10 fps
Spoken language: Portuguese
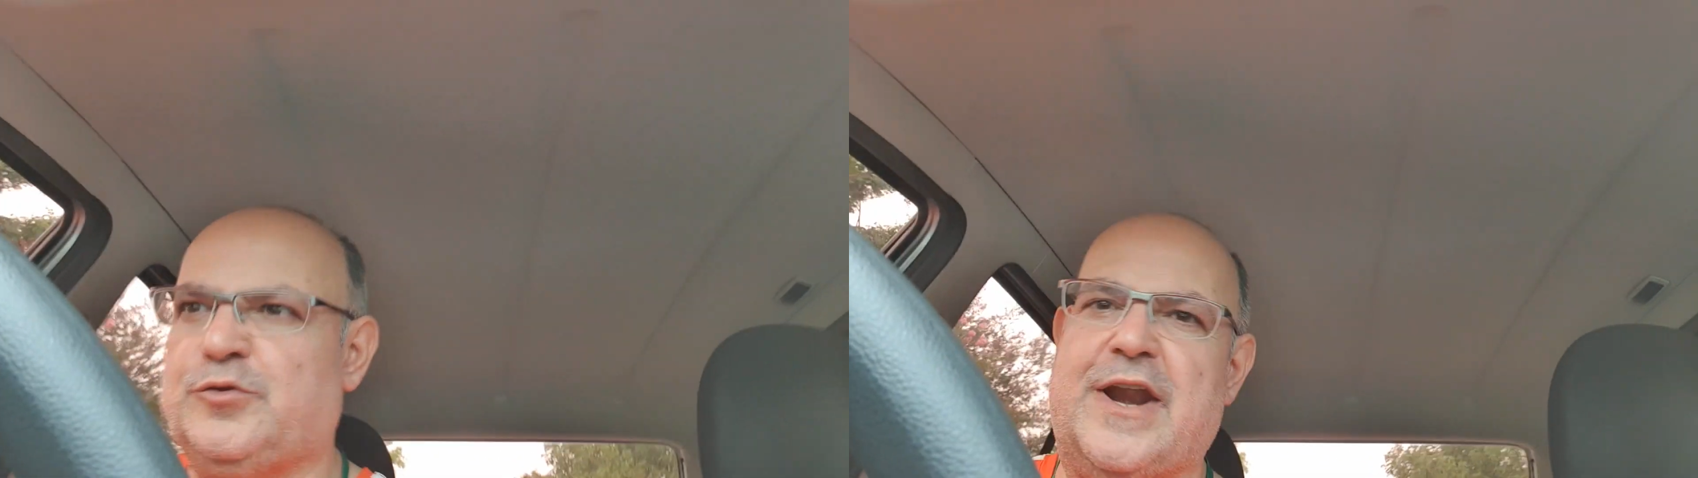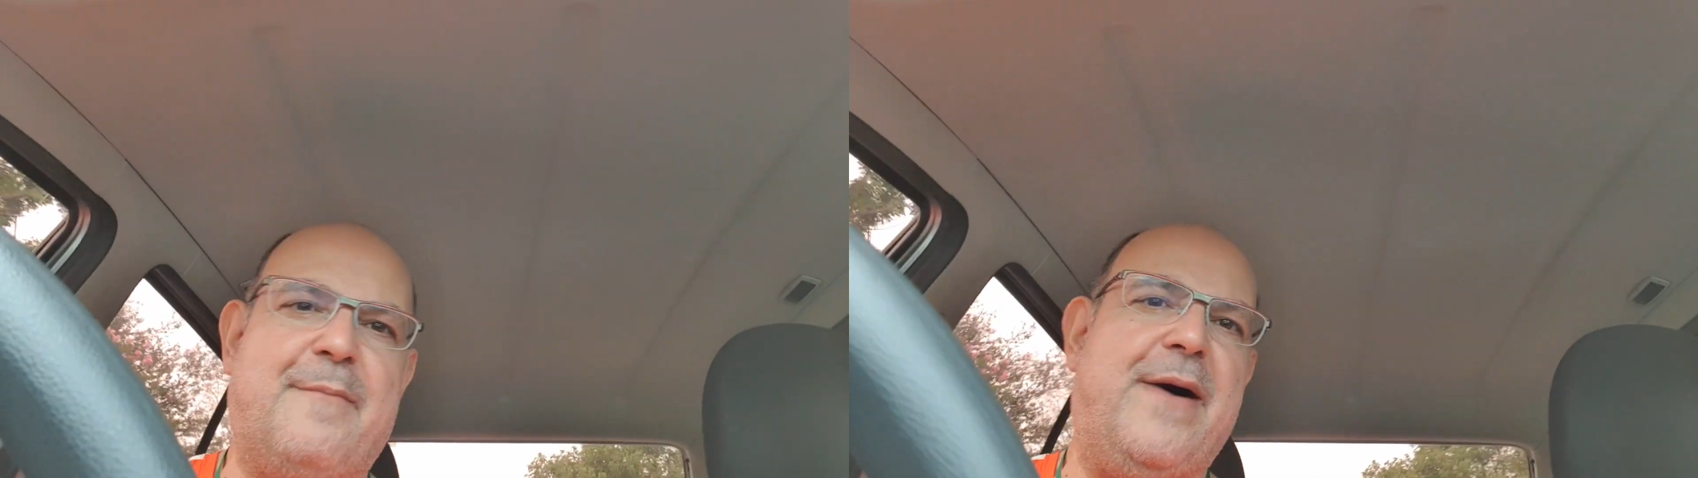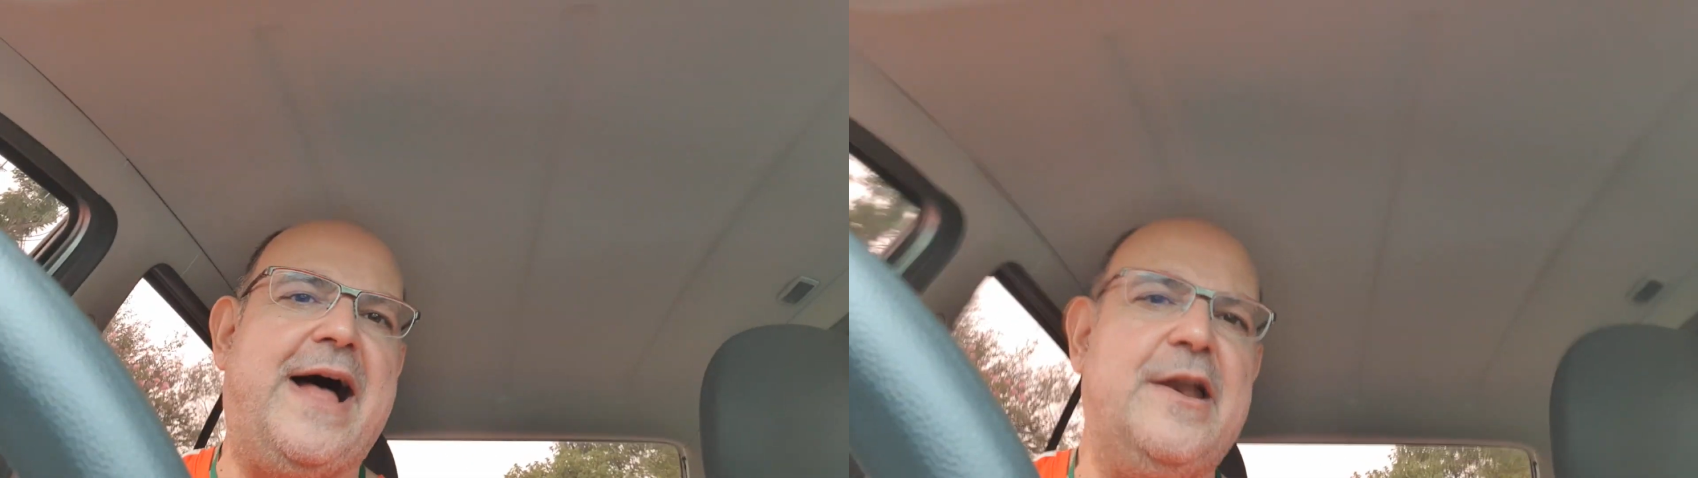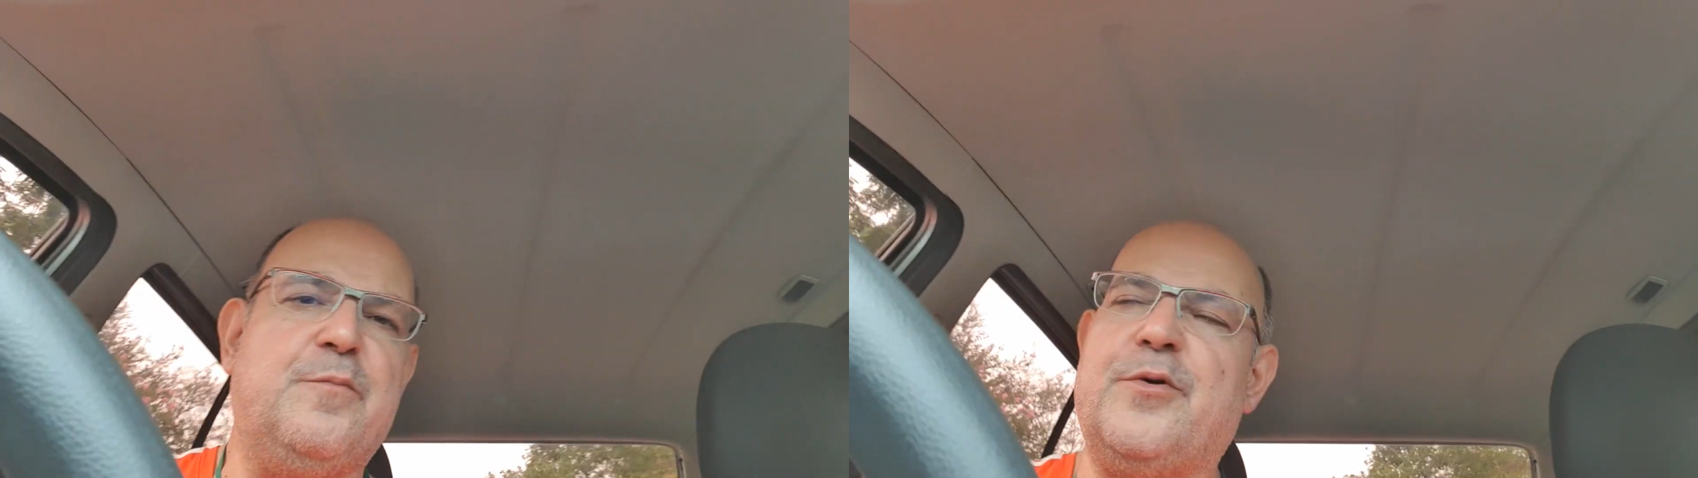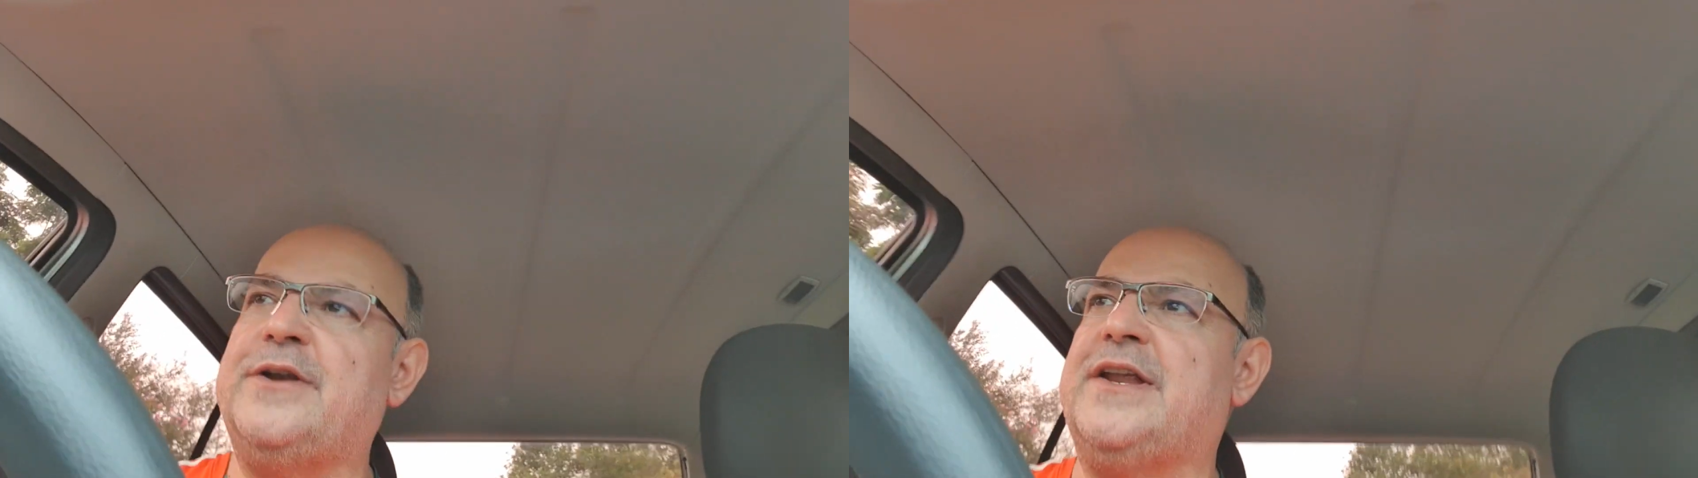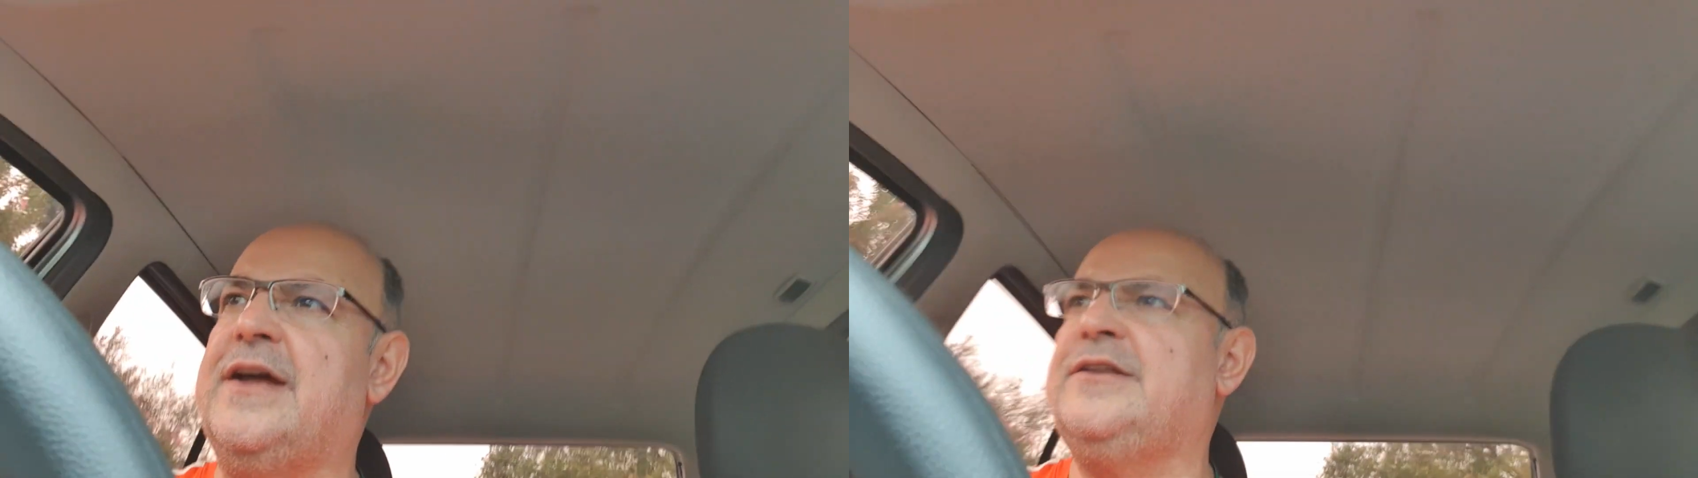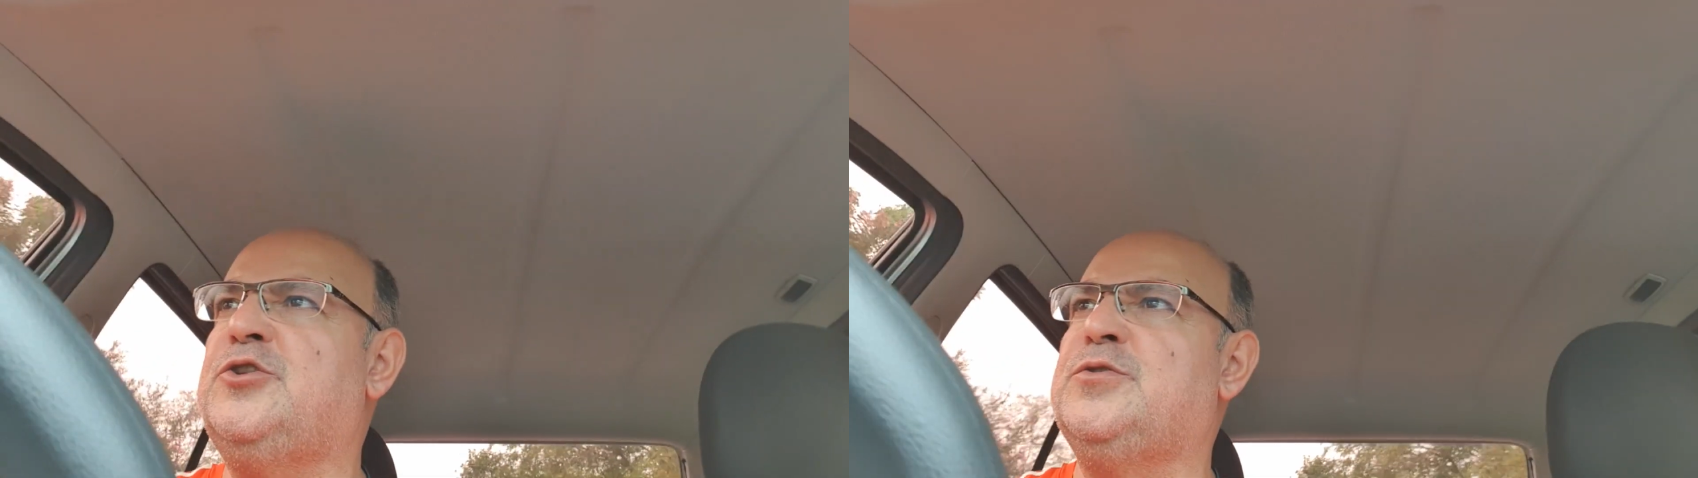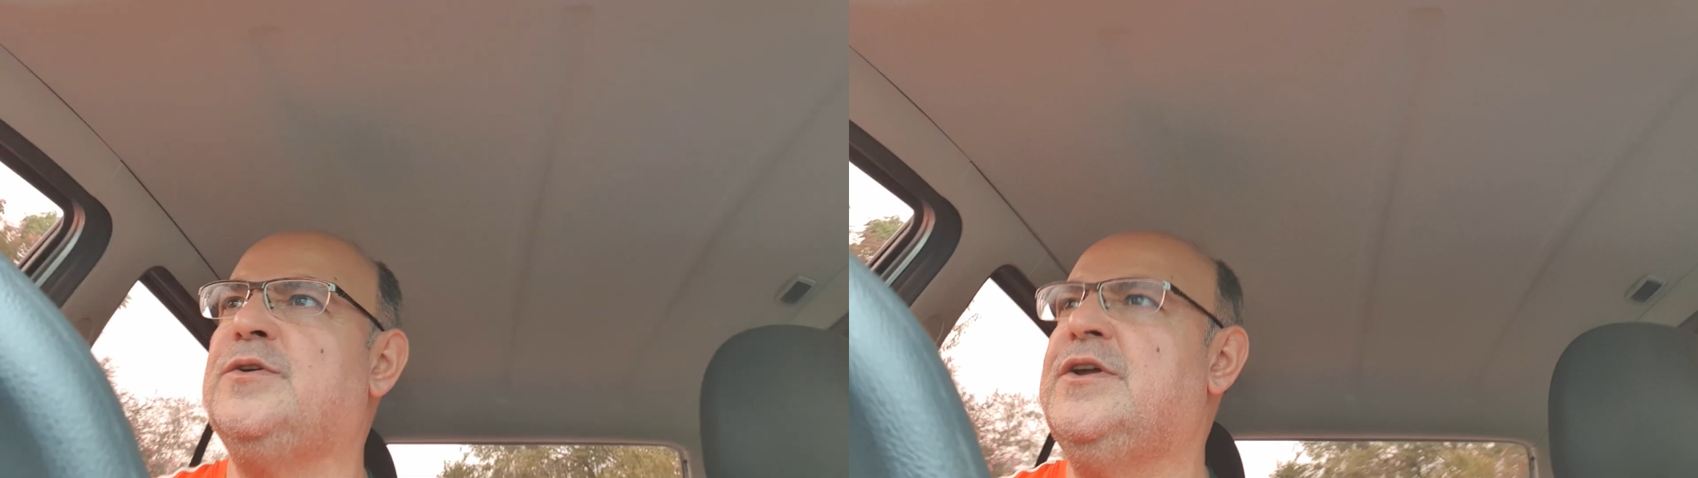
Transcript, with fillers: trabalho, portanto.